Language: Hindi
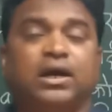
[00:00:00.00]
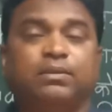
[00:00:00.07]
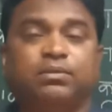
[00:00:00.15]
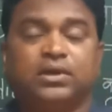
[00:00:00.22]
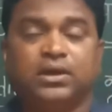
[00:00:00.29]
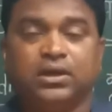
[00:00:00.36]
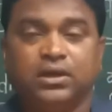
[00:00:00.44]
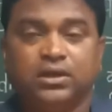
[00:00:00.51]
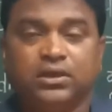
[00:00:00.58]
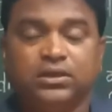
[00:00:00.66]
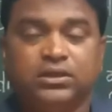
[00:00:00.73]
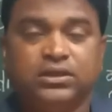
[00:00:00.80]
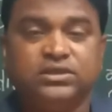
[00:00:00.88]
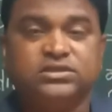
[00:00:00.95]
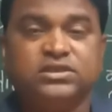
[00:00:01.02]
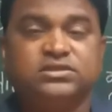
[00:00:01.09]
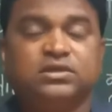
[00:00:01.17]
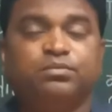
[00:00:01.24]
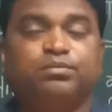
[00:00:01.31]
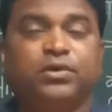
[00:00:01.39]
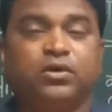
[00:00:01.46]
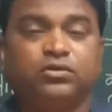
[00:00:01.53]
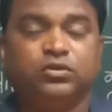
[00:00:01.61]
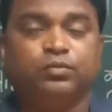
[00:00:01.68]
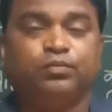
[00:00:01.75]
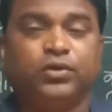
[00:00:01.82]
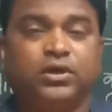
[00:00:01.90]
आपका ये सेशन
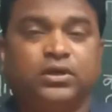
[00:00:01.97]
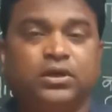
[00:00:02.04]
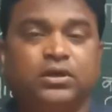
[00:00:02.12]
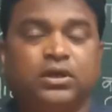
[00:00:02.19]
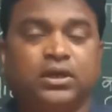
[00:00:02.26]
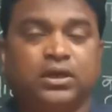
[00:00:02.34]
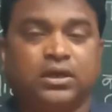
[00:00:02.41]
बहुत इंपॉर्टेंट अगर